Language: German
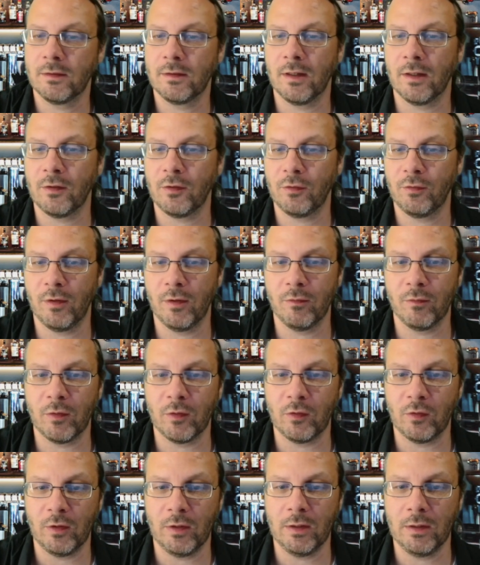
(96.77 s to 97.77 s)
das werden wir
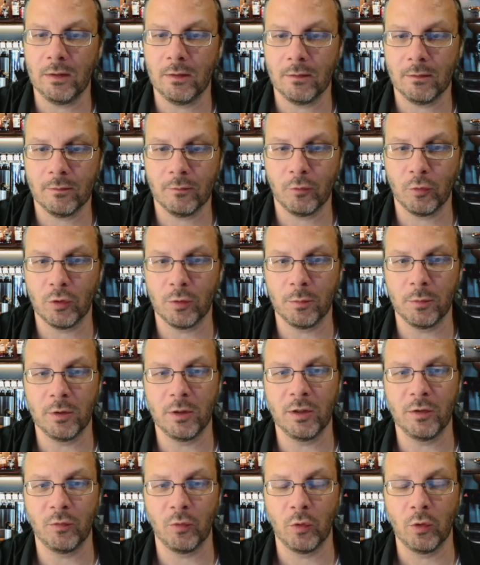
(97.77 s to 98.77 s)
sehen. Würde mich
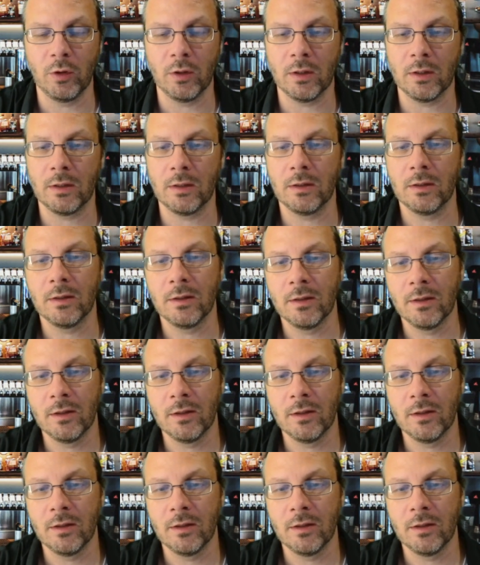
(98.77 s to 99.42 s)
nicht wundern.